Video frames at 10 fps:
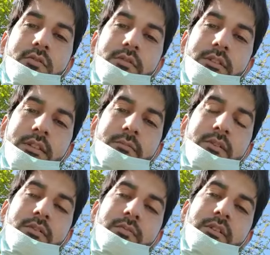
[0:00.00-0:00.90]
जितने भी
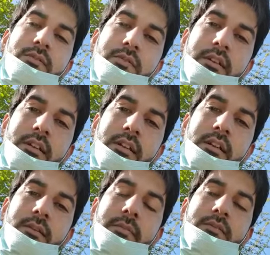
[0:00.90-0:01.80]
लोग मुझे सुन रहे
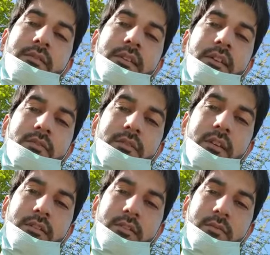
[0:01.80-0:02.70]
हैं मैं उनसे यही
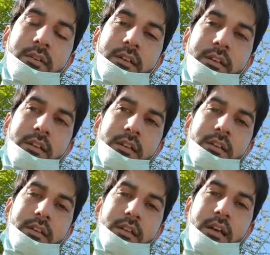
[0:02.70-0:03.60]
गुजारिश करूँगा
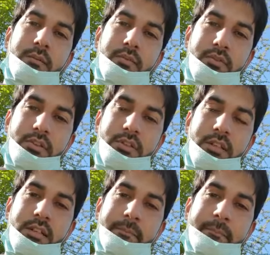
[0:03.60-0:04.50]
कि आप कोशिश
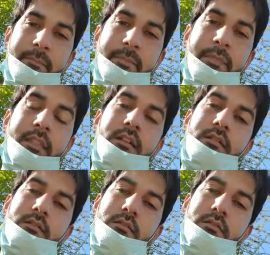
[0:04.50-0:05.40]
करें
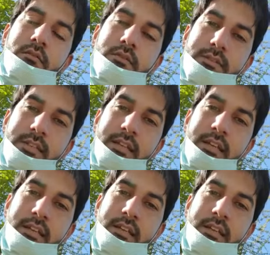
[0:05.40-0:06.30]
और
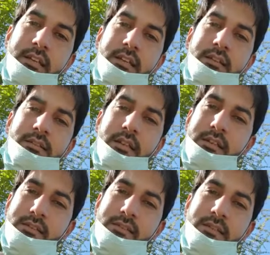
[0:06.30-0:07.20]
सीखें चाहे
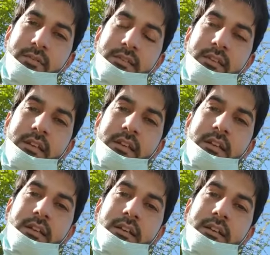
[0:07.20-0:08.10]
किसी से भी
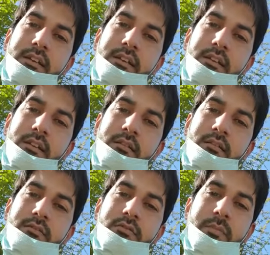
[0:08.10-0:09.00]
सीखें लेकिन
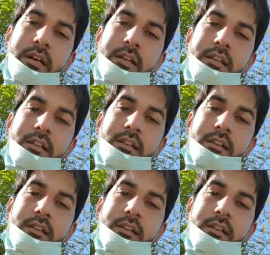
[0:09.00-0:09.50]
ज़ुबान